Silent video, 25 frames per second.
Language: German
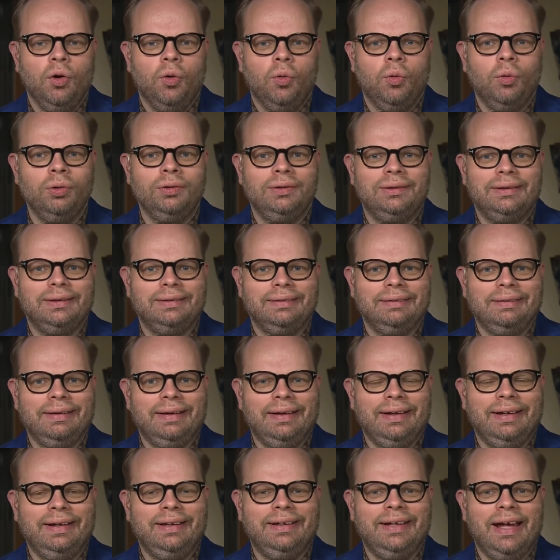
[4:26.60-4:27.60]
Und
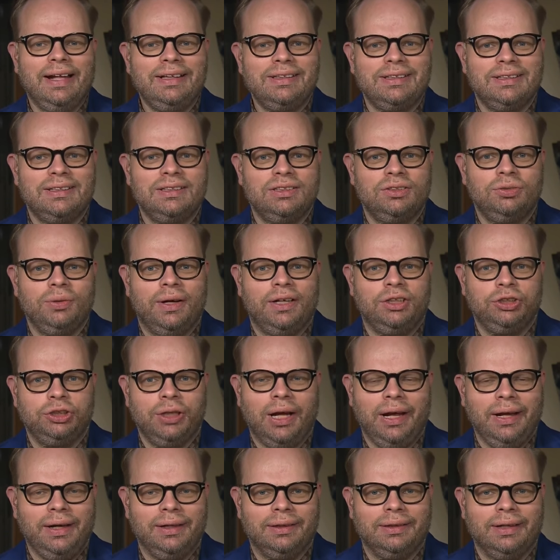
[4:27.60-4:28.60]
Jetzt zu
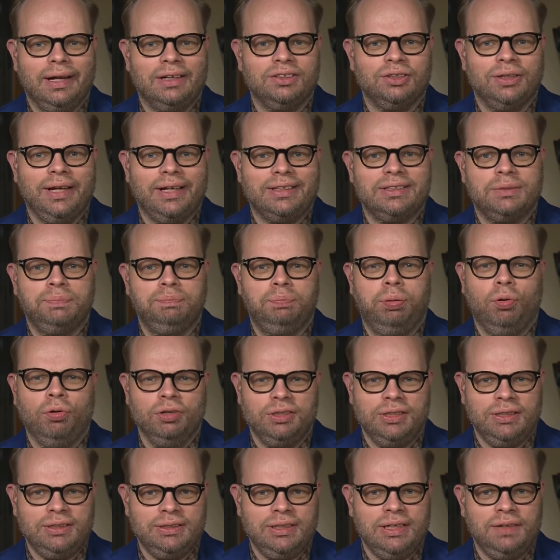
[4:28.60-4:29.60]
entscheiden, also jetzt
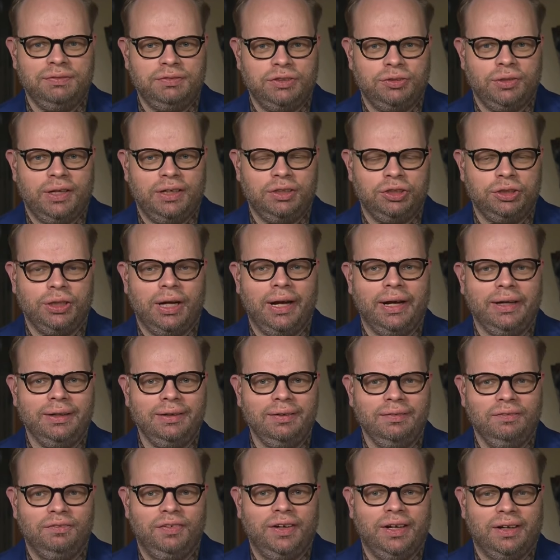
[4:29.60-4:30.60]
positiv zu
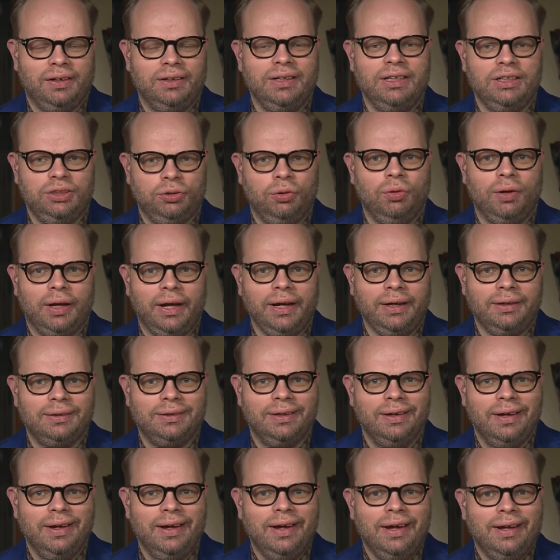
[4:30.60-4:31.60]
entscheiden, wäre nicht
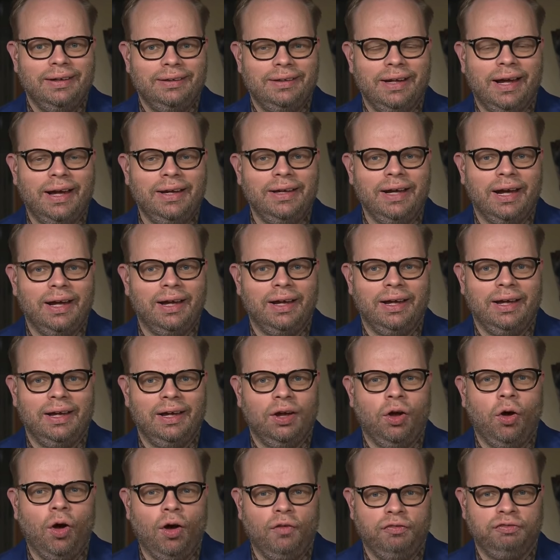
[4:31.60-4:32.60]
korrekt, da ja
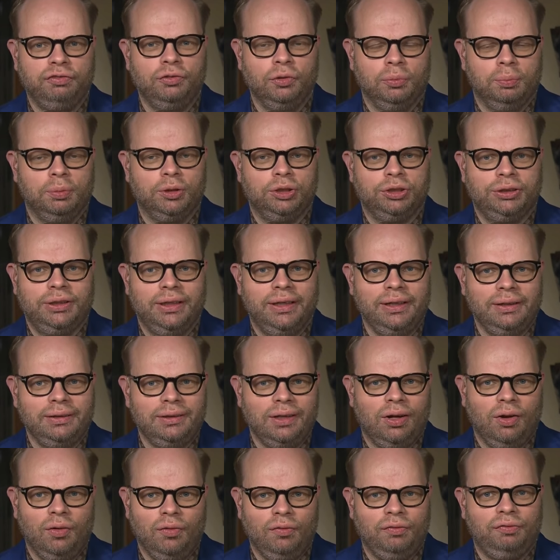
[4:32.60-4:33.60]
Hoffnung
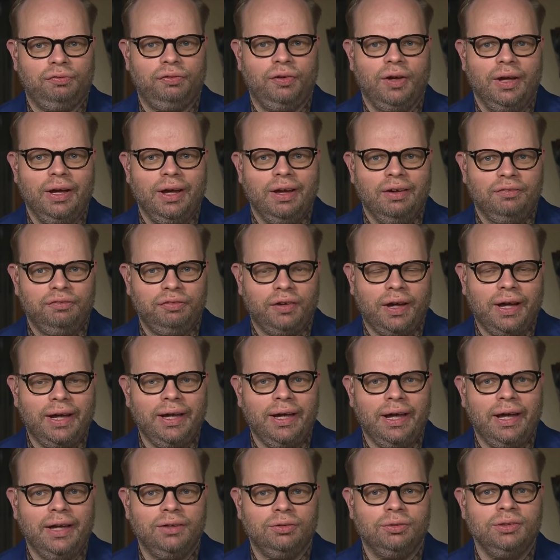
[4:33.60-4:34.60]
besteht auf
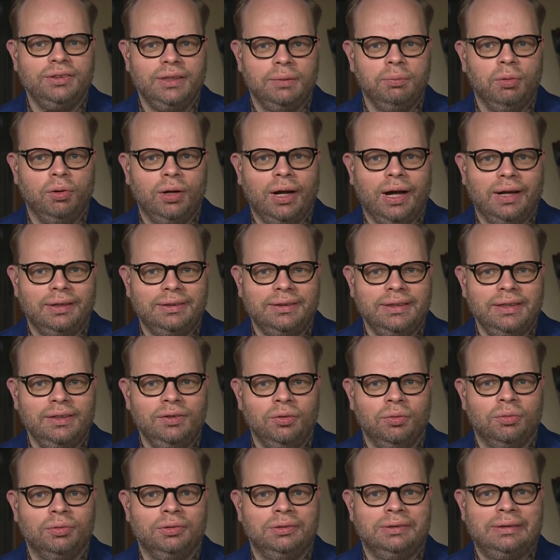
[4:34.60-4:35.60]
Freiheit und Demokratie
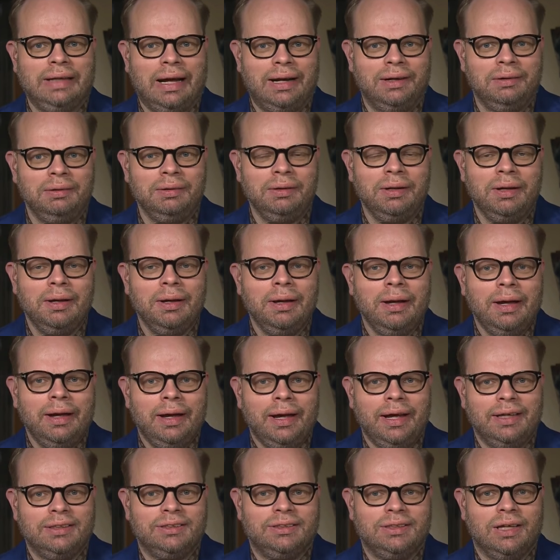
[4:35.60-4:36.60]
und dann
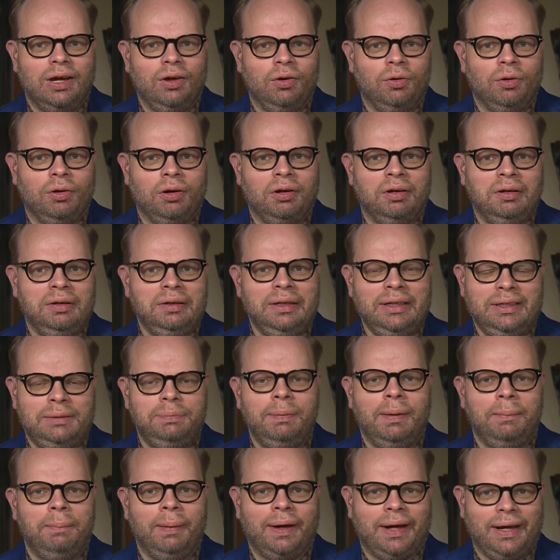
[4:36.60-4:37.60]
es auch nicht
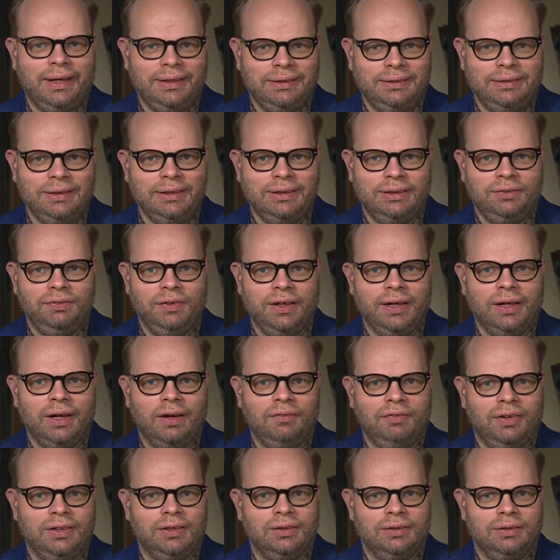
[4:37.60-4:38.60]
mehr berechtigt
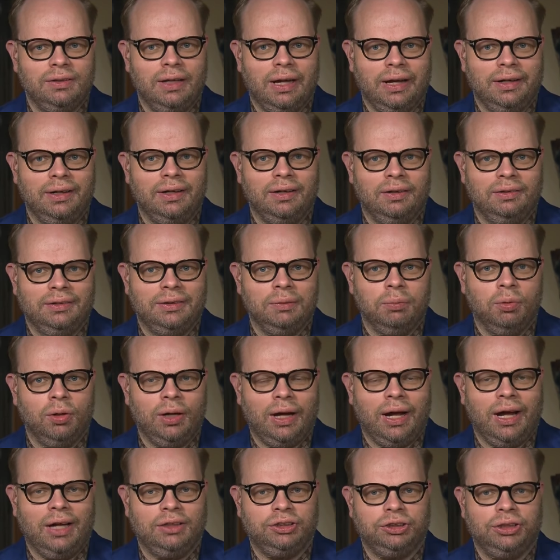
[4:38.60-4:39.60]
wäre, wenn eine
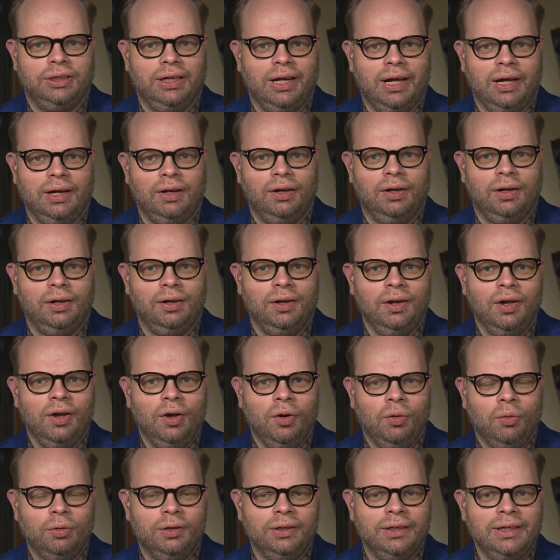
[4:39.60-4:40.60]
demokratische Lage
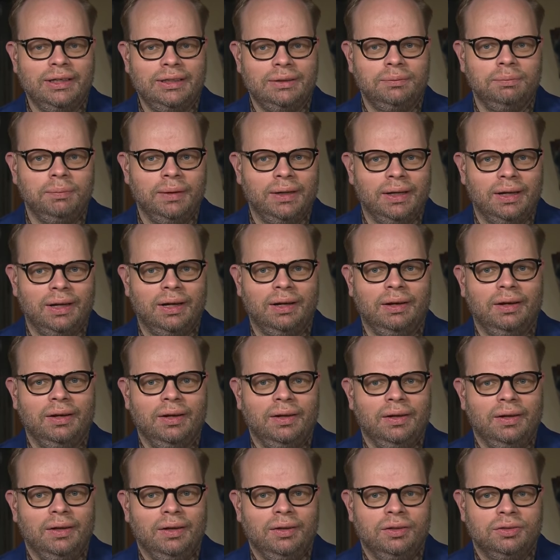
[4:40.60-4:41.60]
und nicht mehr
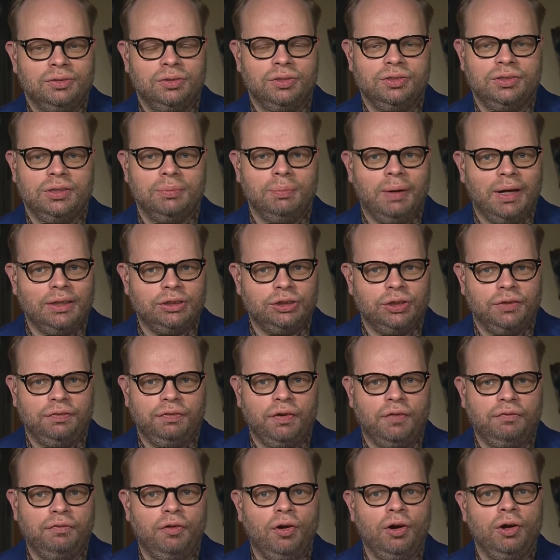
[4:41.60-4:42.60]
systematische
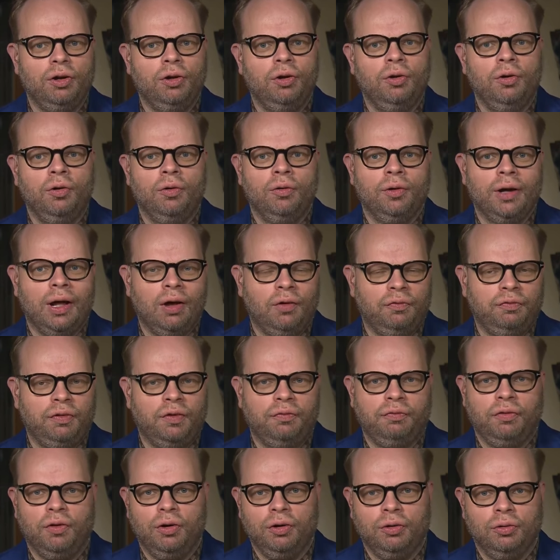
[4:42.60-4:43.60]
Verfolgung oder auch
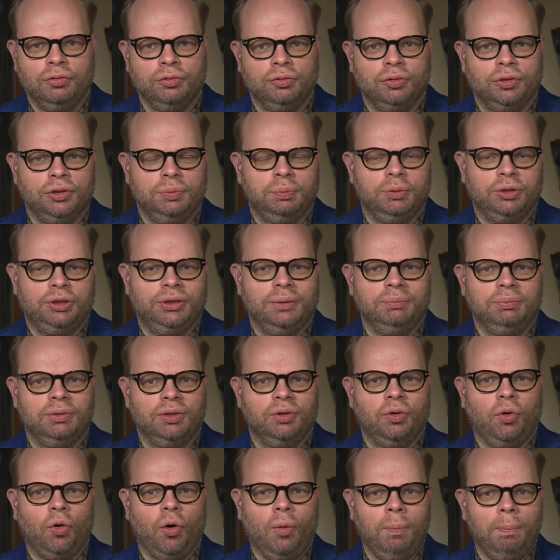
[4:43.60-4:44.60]
Verfolgung durch bestimmte
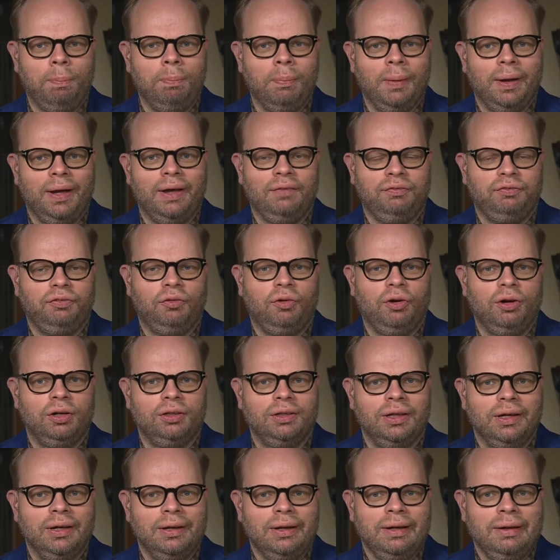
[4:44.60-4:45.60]
Gruppen
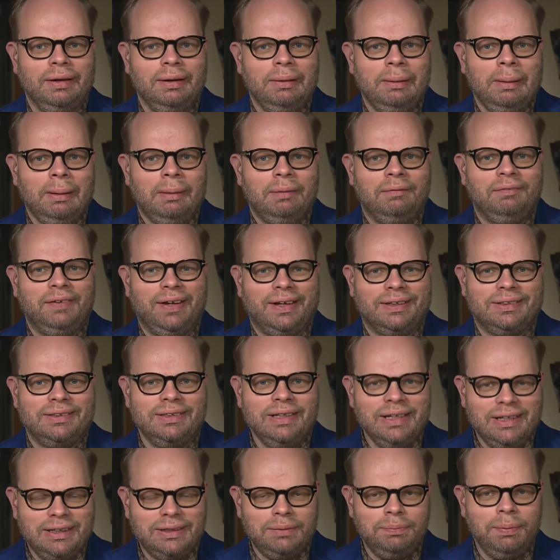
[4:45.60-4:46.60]
erfolgt, wäre es
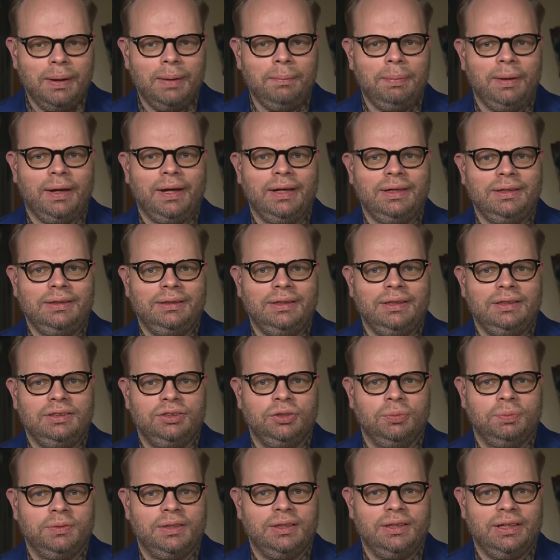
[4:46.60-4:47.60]
nicht mehr berechtigt,
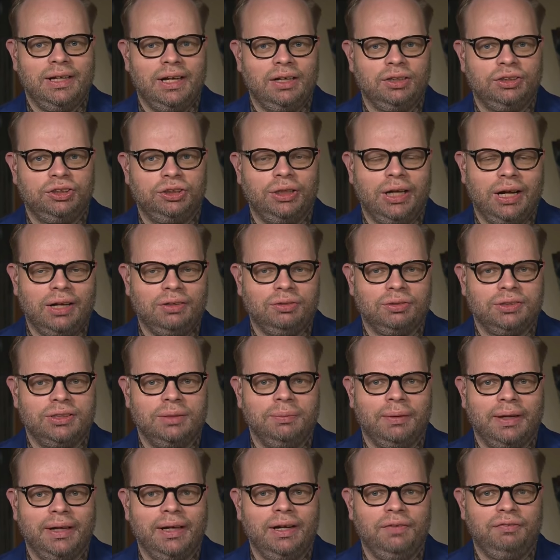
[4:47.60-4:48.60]
subsidiären Status
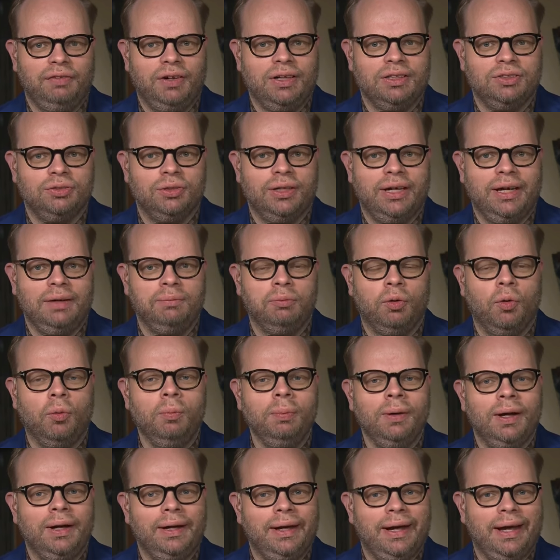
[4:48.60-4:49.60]
im Regelfall zu geben.
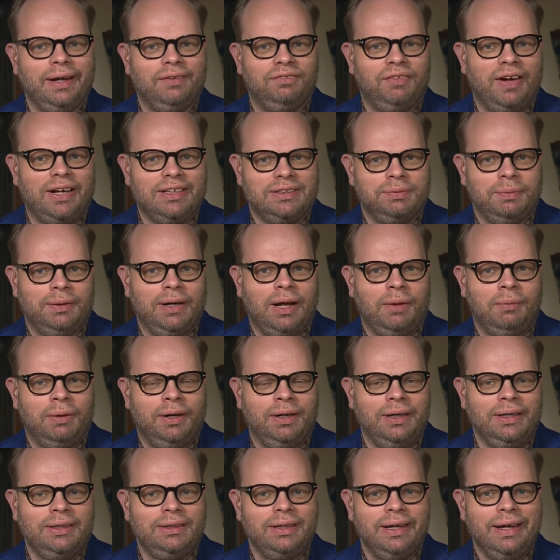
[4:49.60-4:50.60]
Umgekehrt weiß man aber
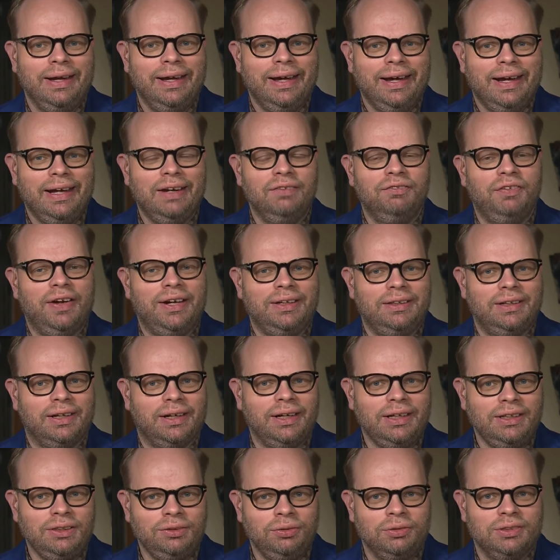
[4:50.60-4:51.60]
nicht, in welche
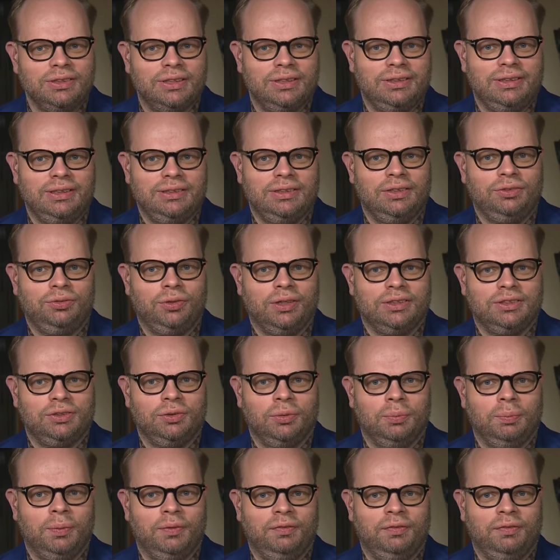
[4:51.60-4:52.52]
Richtung sich die Situation